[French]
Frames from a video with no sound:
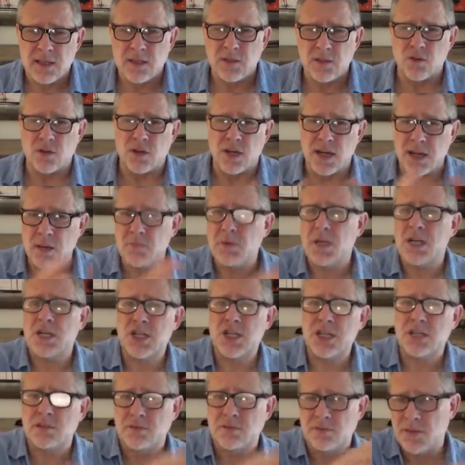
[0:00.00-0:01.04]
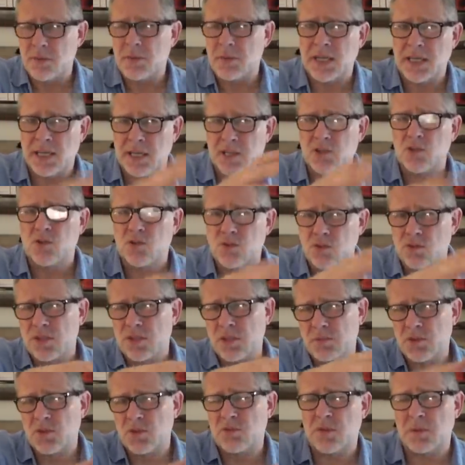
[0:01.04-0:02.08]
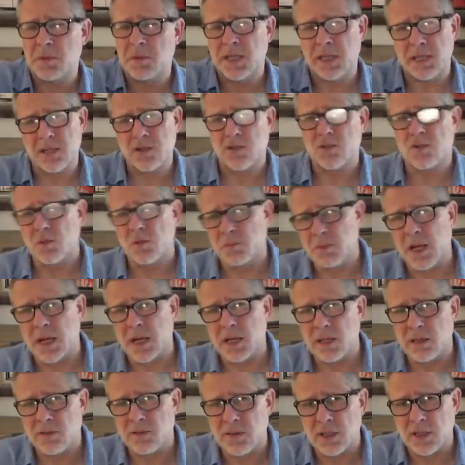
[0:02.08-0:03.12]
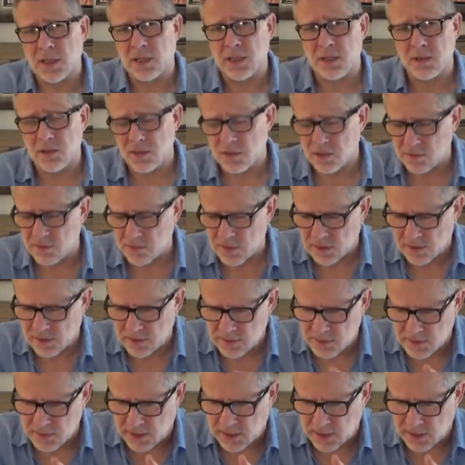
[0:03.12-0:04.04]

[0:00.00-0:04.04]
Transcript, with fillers: Donc la Belgique, fabrication, conception, fabrication, Paris, vitrine, vente.